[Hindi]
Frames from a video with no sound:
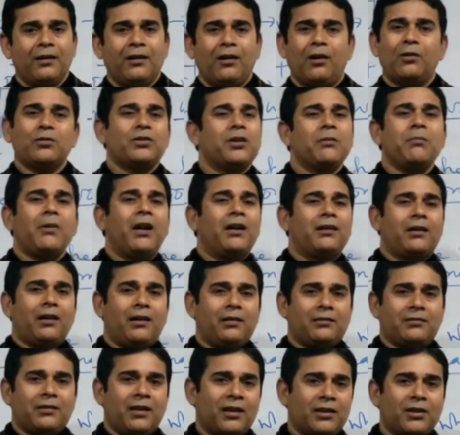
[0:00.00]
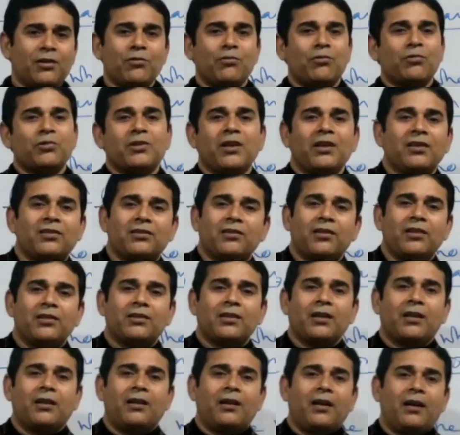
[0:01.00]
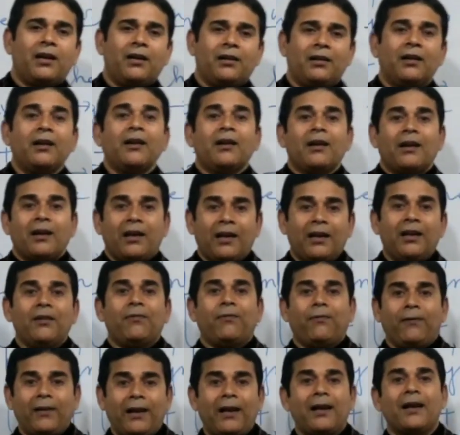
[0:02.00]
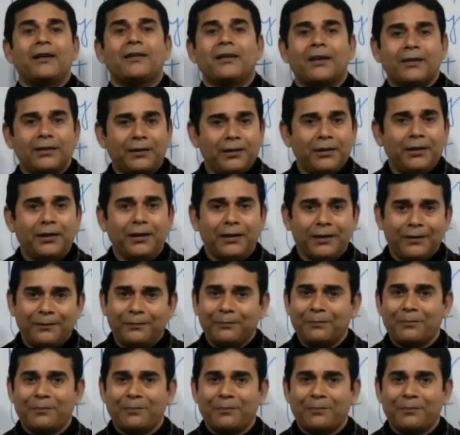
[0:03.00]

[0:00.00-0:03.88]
और उसे मार डालता है क्योंकि उसे स्त्री से घृणा है अलिफ लैला जाती है